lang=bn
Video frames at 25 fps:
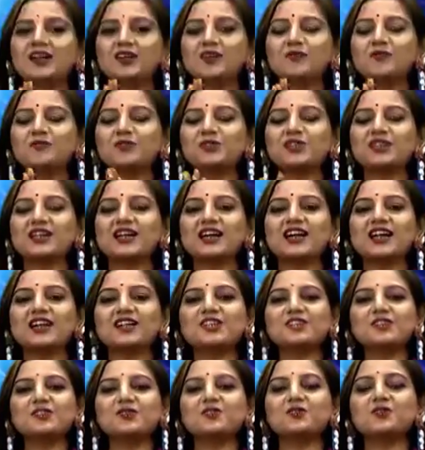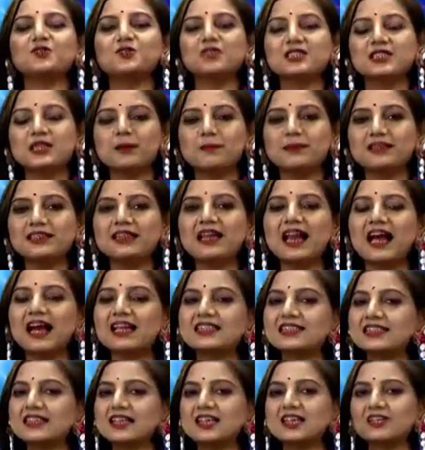নমস্কার শুরু করছে আমাদের
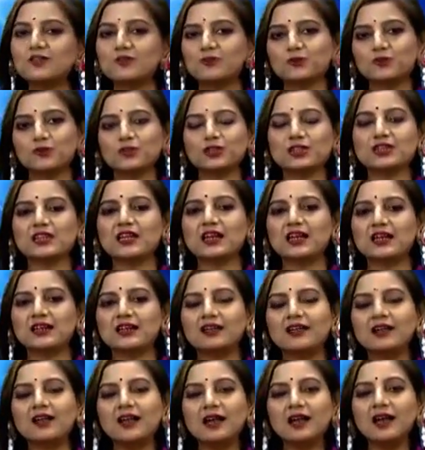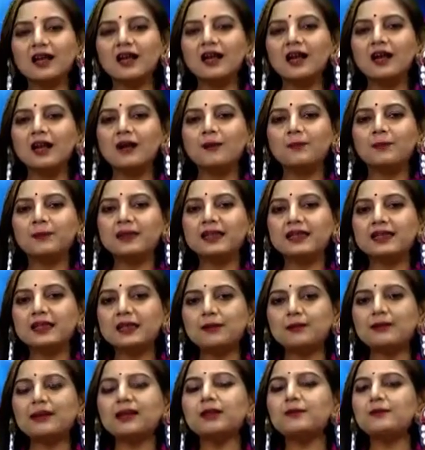আজকের অনুষ্ঠান
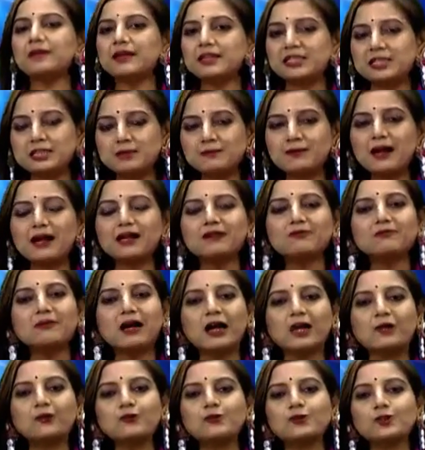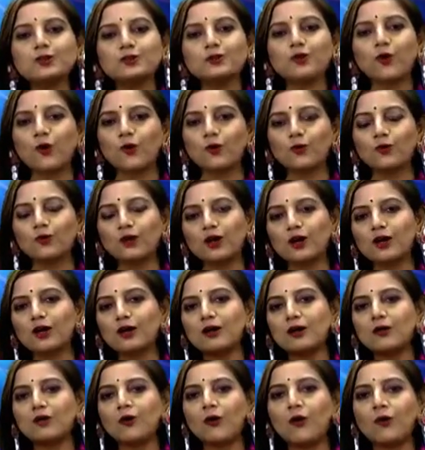পৃথিবীর বেশিরভাগ মানুষ কখনো
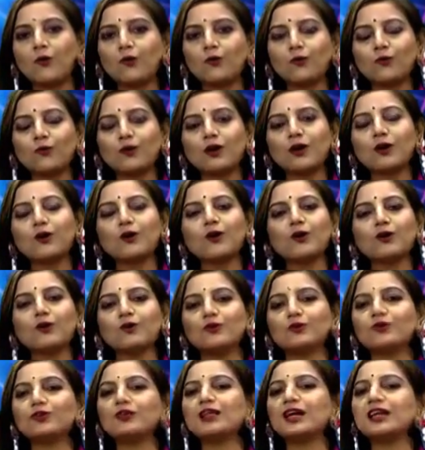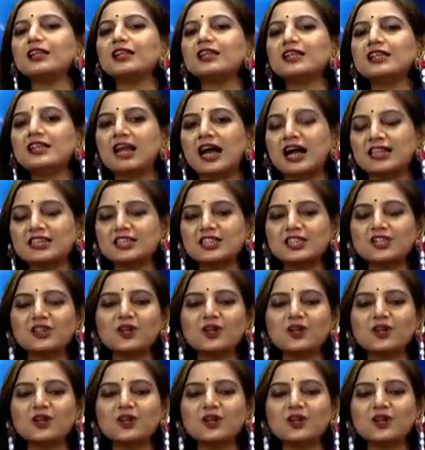কখনো না কখনো তাদের রাশি